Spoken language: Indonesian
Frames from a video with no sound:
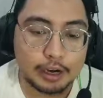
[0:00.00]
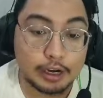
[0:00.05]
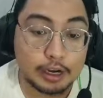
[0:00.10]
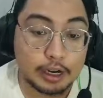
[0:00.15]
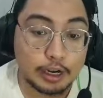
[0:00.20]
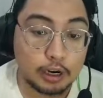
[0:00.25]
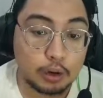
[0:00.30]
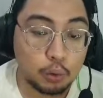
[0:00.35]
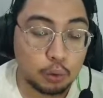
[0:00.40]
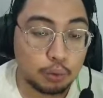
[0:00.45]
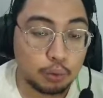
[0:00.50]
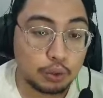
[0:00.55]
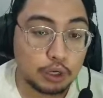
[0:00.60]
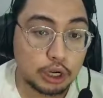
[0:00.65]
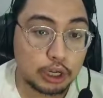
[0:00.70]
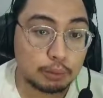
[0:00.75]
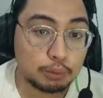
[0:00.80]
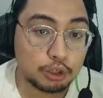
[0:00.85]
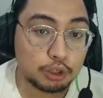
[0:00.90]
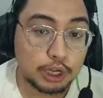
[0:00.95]
Dan ini, uh, bisa
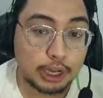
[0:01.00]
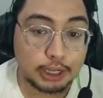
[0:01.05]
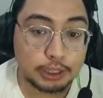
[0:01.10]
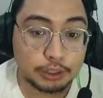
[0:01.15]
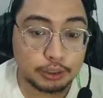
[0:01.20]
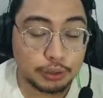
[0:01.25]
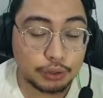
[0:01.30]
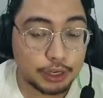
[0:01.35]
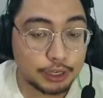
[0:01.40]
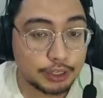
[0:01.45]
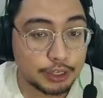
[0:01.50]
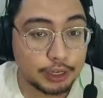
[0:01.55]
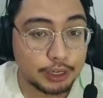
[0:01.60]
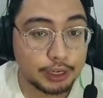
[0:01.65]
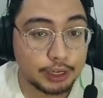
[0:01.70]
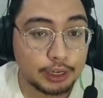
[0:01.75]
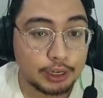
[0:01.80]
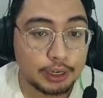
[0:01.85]
ketemu skeleton juga di sini.